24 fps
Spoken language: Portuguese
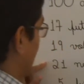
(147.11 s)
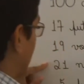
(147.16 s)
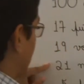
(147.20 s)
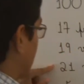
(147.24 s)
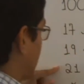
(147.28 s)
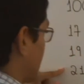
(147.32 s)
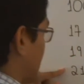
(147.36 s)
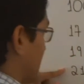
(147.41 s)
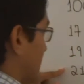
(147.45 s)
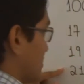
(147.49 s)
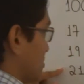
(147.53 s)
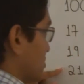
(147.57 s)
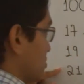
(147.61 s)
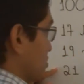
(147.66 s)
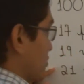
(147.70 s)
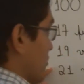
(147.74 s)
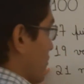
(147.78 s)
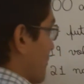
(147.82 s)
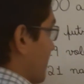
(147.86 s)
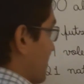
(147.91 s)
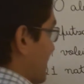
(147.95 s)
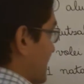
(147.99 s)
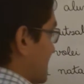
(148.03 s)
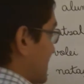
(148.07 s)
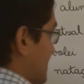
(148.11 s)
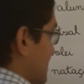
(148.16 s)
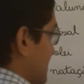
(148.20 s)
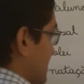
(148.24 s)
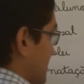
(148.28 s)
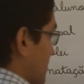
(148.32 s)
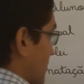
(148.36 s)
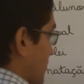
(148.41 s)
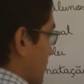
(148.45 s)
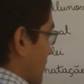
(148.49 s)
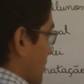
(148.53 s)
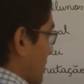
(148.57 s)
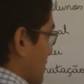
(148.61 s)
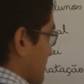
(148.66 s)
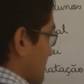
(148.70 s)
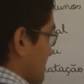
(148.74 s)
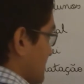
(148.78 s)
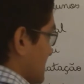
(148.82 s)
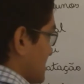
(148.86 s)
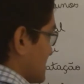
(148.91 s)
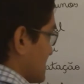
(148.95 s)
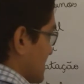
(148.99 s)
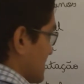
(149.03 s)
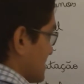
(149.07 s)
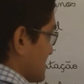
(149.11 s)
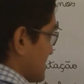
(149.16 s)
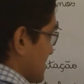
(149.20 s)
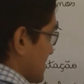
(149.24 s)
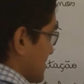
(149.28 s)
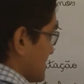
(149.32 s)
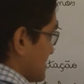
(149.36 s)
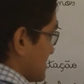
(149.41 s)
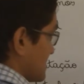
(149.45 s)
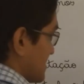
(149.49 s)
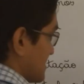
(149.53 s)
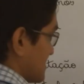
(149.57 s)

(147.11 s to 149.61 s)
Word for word: Então a gente completa aqui com 16.